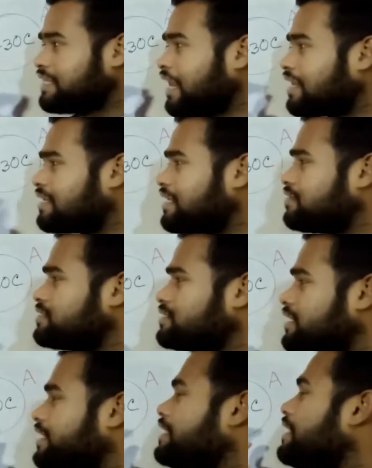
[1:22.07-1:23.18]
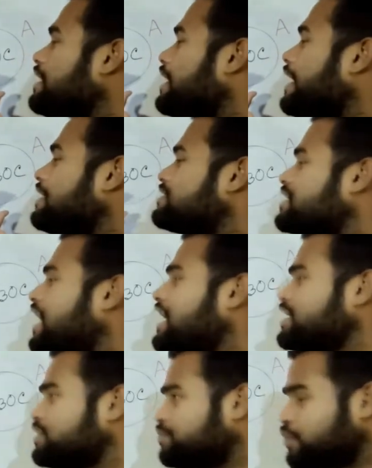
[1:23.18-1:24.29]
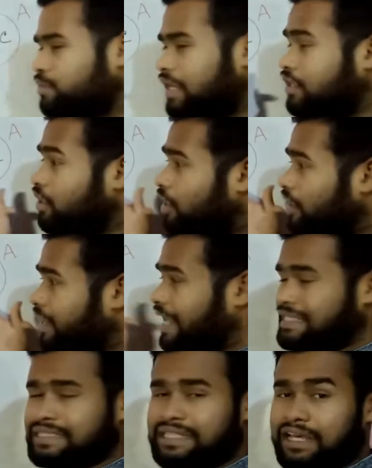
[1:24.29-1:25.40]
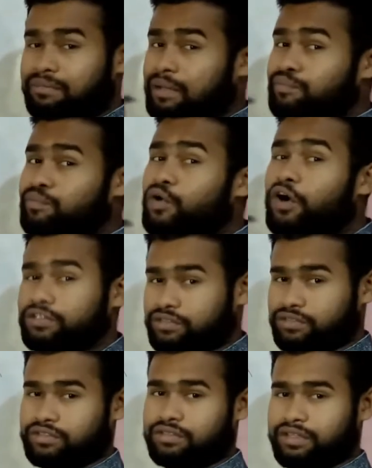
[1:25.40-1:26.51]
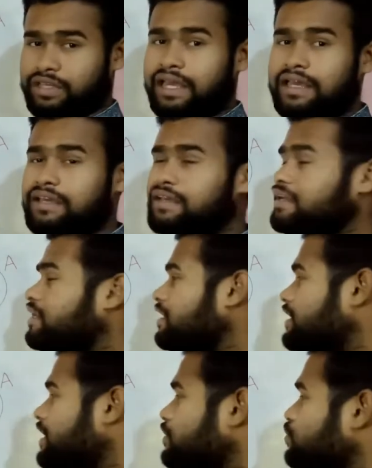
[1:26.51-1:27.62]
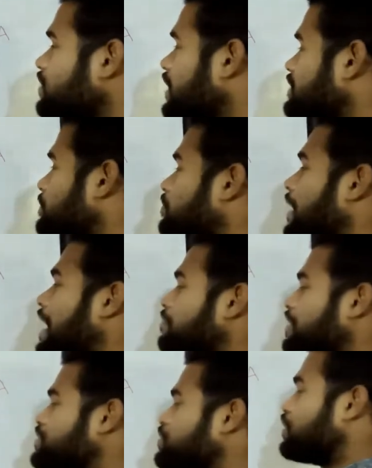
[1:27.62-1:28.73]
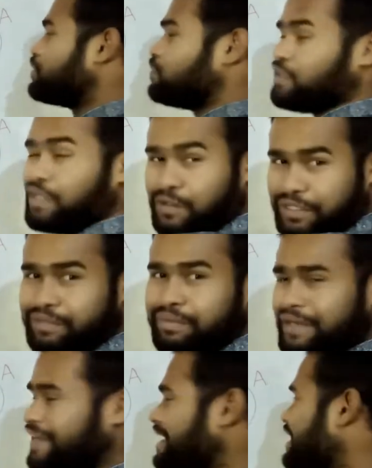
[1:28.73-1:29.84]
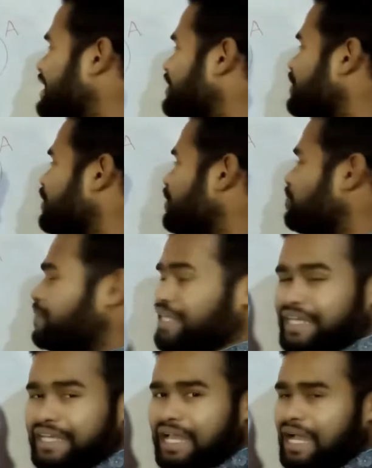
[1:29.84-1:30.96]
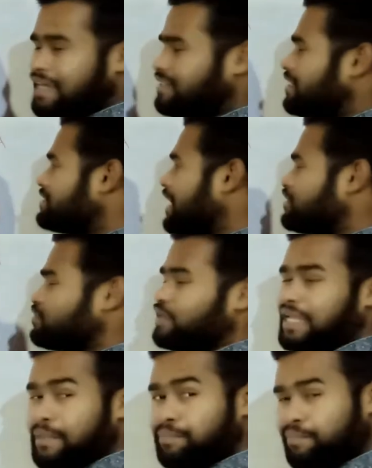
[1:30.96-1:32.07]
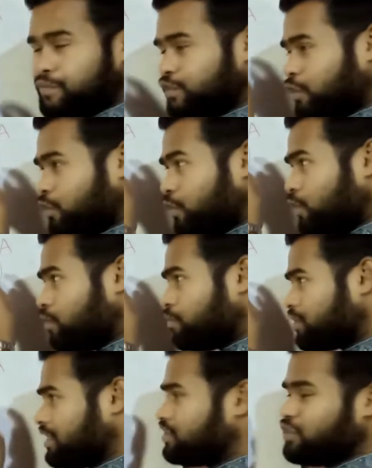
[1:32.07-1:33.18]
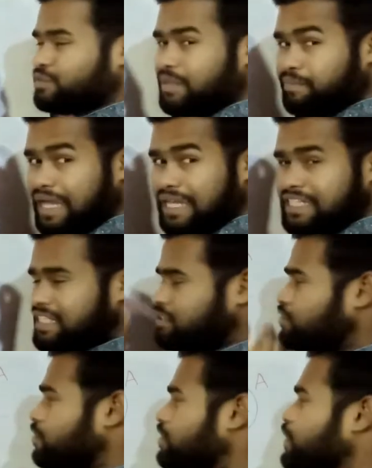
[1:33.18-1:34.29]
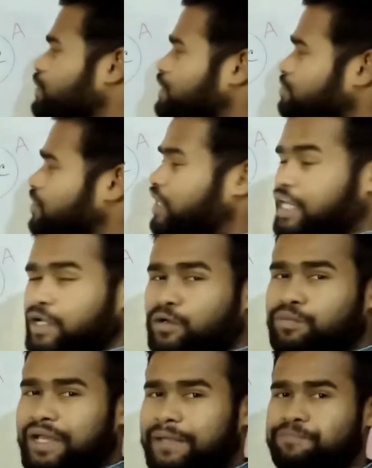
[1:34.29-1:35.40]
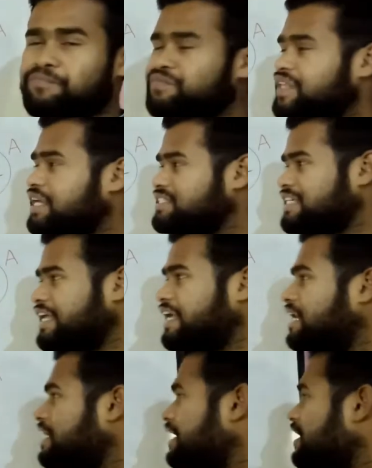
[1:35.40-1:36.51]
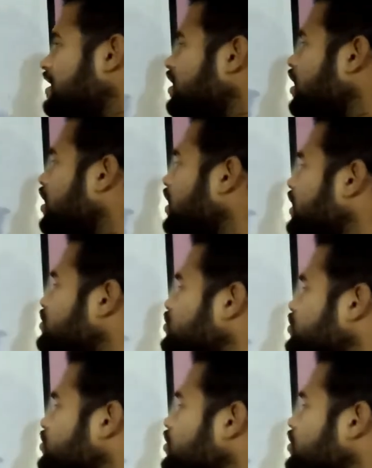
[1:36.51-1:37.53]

তারটা হচ্ছে এই চার্জ প্রবাহ হওয়ার রাস্তা বা পথ হ্যাঁ এটাকে তোমরা একটা পাইপের সঙ্গে তুলনা করতে পারো হ্যাঁ আর এগুলো আর চার্জগুলোকে তরল পদার্থ বা পানির সাথে তুলনা করতে পারো এরকম হ্যাঁ যে এখানে কিছু